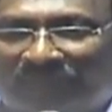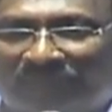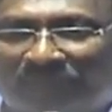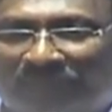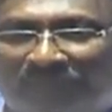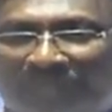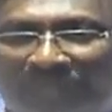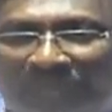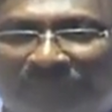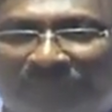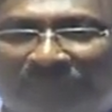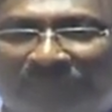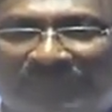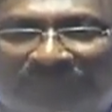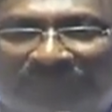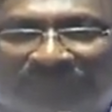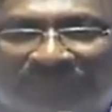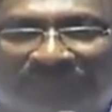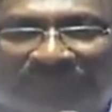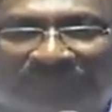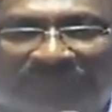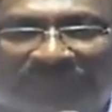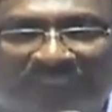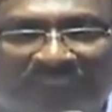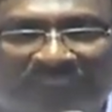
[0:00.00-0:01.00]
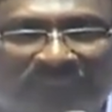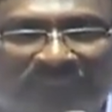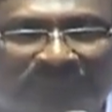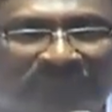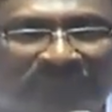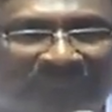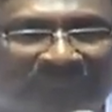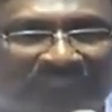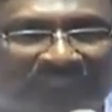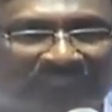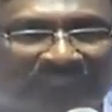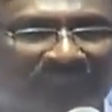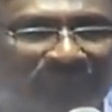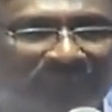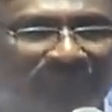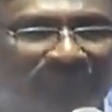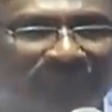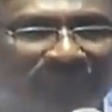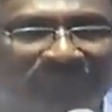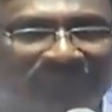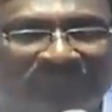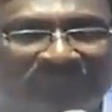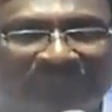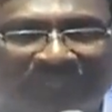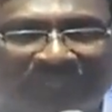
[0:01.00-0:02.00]
పాపను
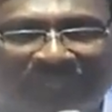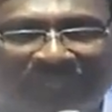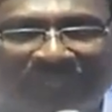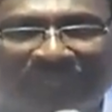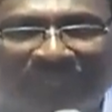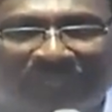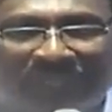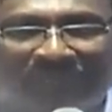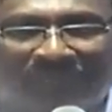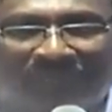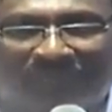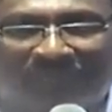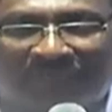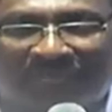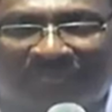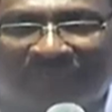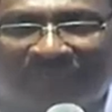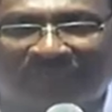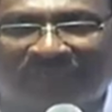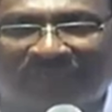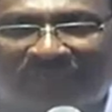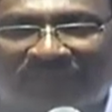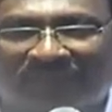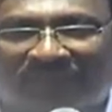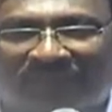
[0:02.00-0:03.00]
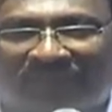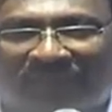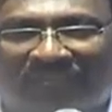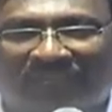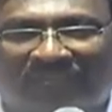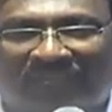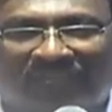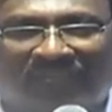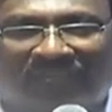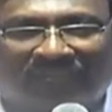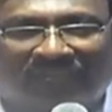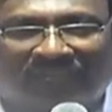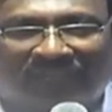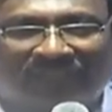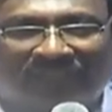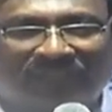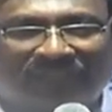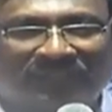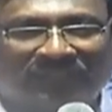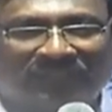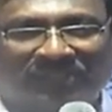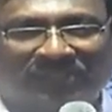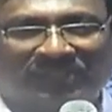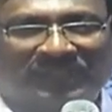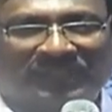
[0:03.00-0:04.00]
విడిచిపెట్టకపోతే మనం కూడా
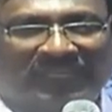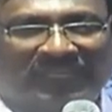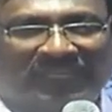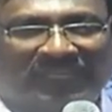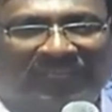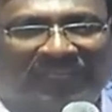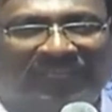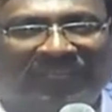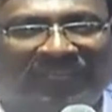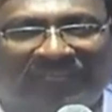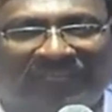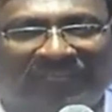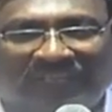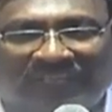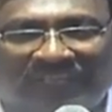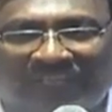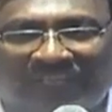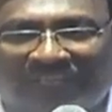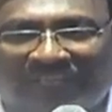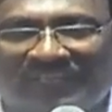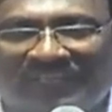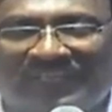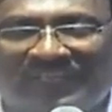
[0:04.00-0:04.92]
ఎదుర్కొనే గడియ